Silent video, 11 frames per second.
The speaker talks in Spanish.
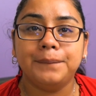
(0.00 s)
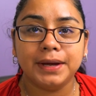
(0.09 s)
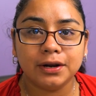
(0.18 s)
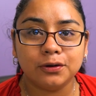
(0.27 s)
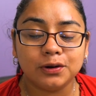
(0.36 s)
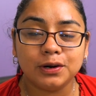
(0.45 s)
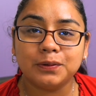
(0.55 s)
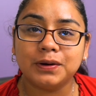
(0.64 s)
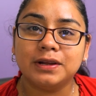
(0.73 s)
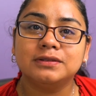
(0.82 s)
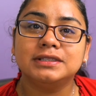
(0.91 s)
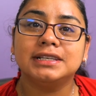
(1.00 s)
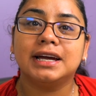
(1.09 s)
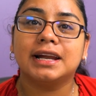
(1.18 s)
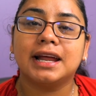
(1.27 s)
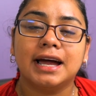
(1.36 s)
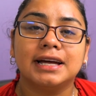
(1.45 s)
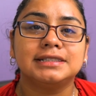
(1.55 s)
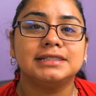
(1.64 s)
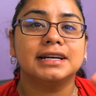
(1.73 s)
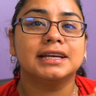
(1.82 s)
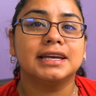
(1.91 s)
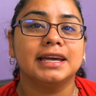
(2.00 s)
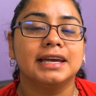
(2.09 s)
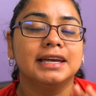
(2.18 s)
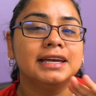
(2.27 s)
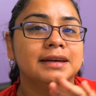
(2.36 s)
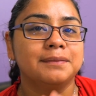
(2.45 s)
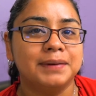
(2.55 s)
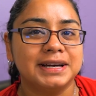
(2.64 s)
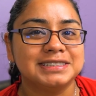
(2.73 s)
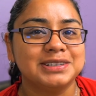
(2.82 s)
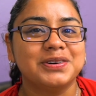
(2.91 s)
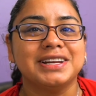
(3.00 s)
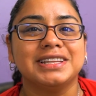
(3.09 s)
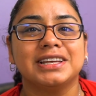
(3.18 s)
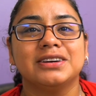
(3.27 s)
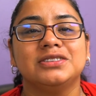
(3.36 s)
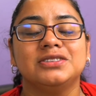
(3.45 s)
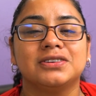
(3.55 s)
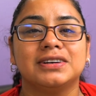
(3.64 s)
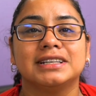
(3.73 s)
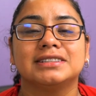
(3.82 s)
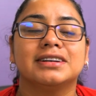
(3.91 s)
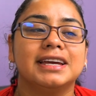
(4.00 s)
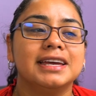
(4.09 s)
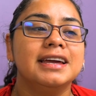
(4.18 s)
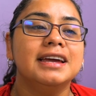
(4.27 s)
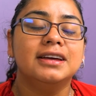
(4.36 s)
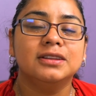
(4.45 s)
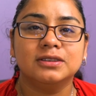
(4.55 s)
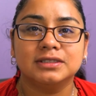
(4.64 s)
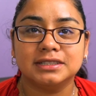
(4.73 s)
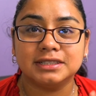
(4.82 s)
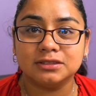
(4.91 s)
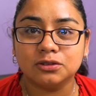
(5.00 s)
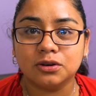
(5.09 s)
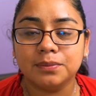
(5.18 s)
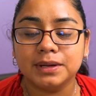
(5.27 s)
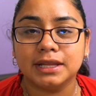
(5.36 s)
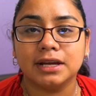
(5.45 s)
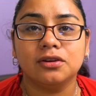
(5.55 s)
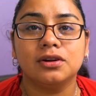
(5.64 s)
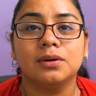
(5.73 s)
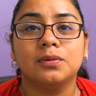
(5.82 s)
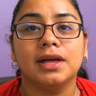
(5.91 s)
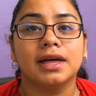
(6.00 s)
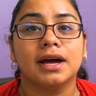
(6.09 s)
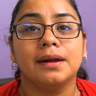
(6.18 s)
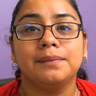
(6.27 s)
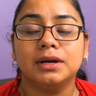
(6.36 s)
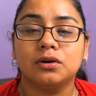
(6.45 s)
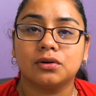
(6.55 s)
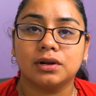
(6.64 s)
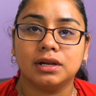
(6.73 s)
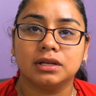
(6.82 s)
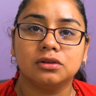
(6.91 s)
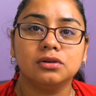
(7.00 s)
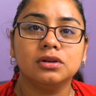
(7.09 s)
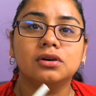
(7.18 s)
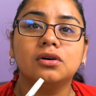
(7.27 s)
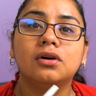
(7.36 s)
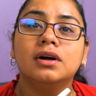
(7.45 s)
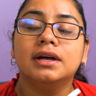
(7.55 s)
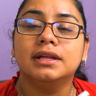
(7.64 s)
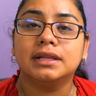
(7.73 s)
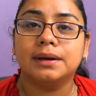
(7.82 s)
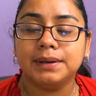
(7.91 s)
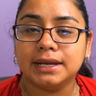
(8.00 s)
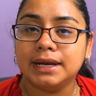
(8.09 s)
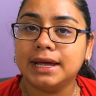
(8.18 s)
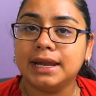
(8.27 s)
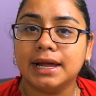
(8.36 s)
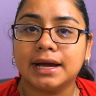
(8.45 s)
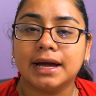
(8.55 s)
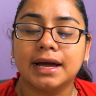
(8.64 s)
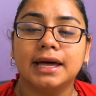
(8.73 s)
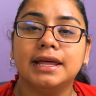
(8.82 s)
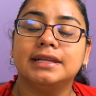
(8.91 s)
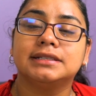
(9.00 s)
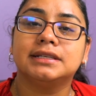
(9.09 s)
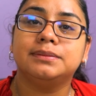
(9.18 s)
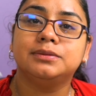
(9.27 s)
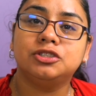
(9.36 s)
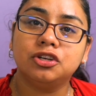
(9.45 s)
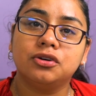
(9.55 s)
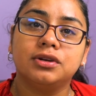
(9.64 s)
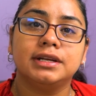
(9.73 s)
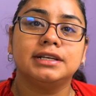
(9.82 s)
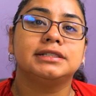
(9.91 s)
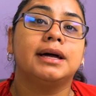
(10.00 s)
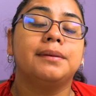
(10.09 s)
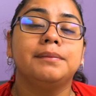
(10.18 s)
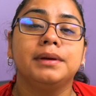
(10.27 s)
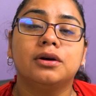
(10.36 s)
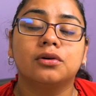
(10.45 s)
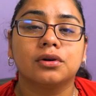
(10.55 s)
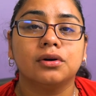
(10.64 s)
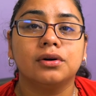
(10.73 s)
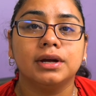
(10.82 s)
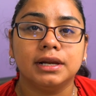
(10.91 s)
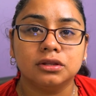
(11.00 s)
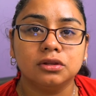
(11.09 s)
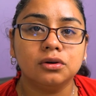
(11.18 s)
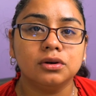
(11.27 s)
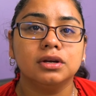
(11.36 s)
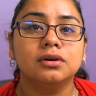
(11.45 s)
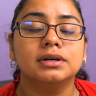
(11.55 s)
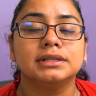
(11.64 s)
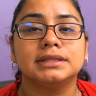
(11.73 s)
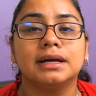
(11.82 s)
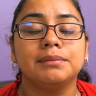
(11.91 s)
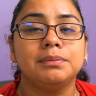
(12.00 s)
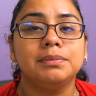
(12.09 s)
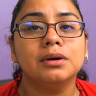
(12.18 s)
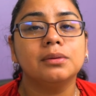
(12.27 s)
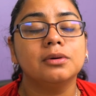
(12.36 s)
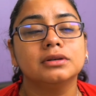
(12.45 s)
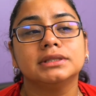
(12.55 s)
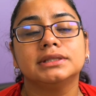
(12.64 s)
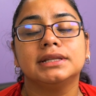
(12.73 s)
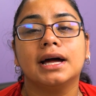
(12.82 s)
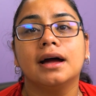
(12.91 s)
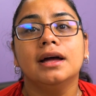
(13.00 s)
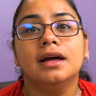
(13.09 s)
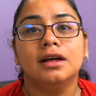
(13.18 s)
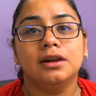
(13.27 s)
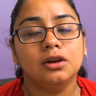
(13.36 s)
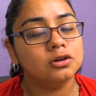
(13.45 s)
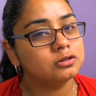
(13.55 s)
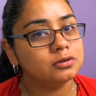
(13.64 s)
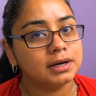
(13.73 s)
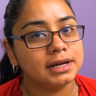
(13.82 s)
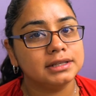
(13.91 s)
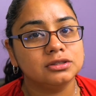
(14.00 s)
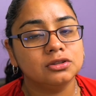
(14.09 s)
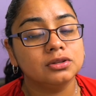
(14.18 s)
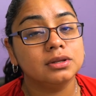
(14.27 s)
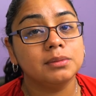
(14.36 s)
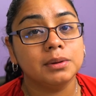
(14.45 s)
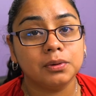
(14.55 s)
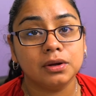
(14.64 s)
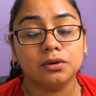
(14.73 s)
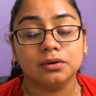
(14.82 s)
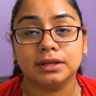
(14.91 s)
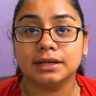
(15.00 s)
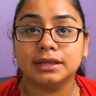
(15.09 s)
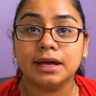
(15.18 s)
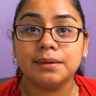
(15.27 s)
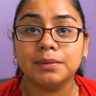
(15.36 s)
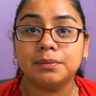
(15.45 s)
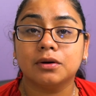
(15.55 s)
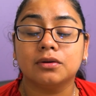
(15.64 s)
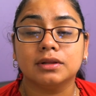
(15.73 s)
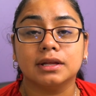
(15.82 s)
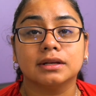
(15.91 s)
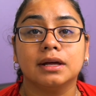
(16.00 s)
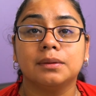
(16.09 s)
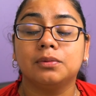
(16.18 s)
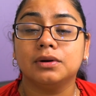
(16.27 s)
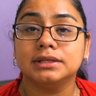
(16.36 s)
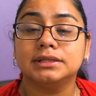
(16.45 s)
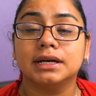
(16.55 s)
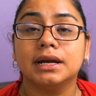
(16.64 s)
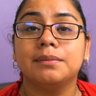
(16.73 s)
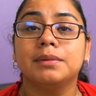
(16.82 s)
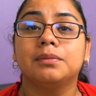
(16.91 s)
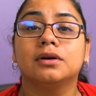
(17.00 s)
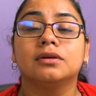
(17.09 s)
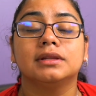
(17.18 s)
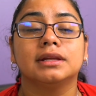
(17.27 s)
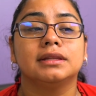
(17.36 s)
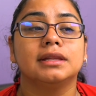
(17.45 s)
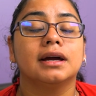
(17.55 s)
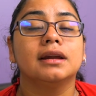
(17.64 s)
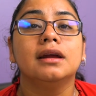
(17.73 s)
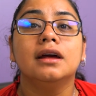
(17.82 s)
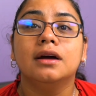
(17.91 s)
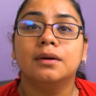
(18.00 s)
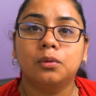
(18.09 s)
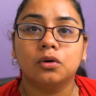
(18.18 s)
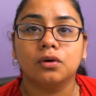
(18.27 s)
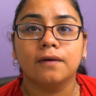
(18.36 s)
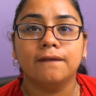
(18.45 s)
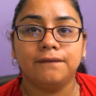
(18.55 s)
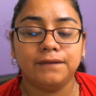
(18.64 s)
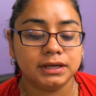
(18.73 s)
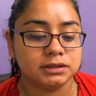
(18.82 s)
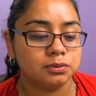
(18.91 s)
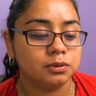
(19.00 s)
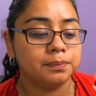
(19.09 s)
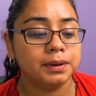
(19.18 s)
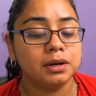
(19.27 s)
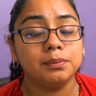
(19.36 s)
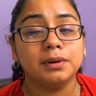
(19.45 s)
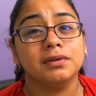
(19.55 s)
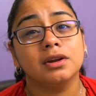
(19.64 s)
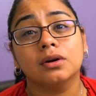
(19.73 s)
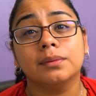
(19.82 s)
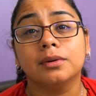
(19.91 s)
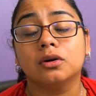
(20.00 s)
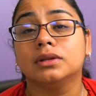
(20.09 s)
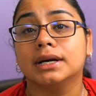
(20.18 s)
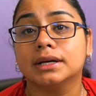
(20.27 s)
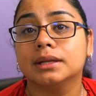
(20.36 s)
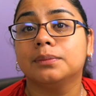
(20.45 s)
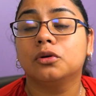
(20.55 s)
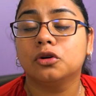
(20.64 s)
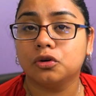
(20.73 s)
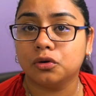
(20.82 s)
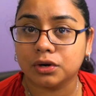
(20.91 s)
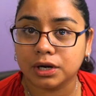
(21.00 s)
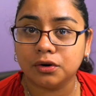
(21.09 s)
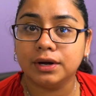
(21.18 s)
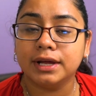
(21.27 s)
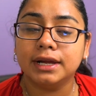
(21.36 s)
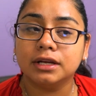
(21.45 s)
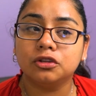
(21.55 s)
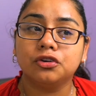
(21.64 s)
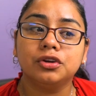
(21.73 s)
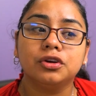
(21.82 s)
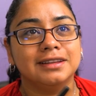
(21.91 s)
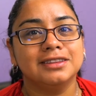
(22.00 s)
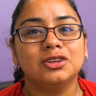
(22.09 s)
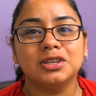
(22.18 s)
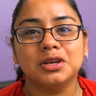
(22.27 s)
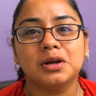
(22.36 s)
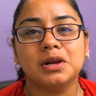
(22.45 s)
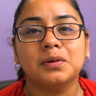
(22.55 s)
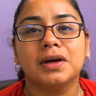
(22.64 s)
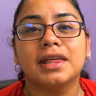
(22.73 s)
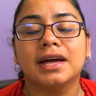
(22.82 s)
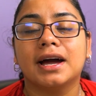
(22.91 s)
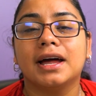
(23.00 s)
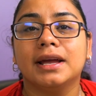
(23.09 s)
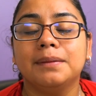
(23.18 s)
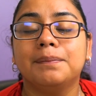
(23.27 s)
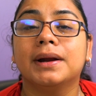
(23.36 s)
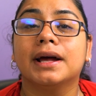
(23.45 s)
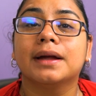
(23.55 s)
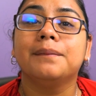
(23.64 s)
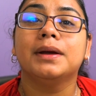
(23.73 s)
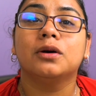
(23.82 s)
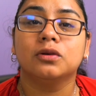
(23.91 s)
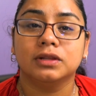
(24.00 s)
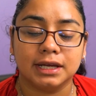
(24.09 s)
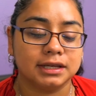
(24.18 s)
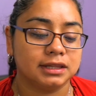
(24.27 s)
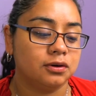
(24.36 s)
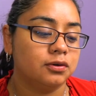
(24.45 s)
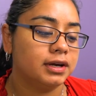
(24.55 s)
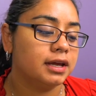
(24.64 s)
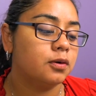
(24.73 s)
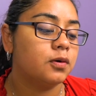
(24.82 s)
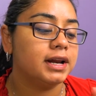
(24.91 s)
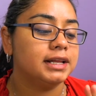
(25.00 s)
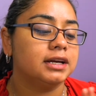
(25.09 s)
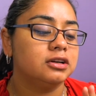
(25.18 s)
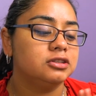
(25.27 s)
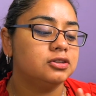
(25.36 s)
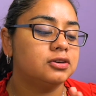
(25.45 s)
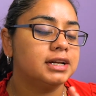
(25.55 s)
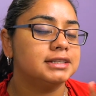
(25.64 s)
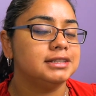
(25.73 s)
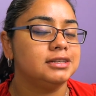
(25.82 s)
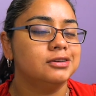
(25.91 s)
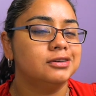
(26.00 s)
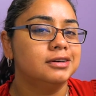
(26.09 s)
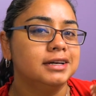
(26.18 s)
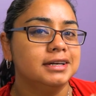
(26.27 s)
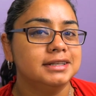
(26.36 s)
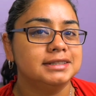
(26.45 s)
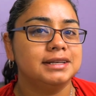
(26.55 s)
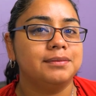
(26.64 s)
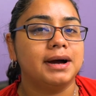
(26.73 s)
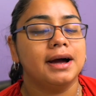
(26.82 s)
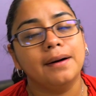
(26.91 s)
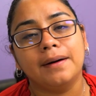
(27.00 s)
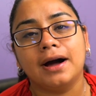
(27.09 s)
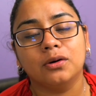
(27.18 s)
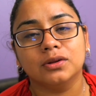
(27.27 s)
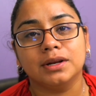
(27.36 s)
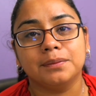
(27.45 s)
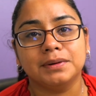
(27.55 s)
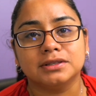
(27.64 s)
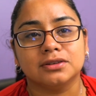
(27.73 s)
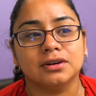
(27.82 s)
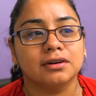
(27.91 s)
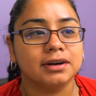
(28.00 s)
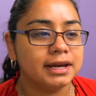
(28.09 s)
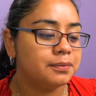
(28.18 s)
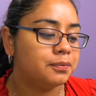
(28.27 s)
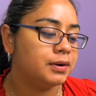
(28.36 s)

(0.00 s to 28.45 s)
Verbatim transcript: Pero no le voy a anunciar hasta que pasen 48 horas, ¿ok? Entonces en su comentario le voy a dejar mi correo electrónico, también en la caja de descripción está mi correo electrónico, está mi PO Box, está los lugares donde me pueden contactar, me puede contactar por Instagram, me puede contactar por Facebook, pero prefiero que me contacte por correo electrónico, donde yo le voy a dejar ahí para que me contacte, ¿ok? 48 horas, si no, se va a otra persona, ¿ok?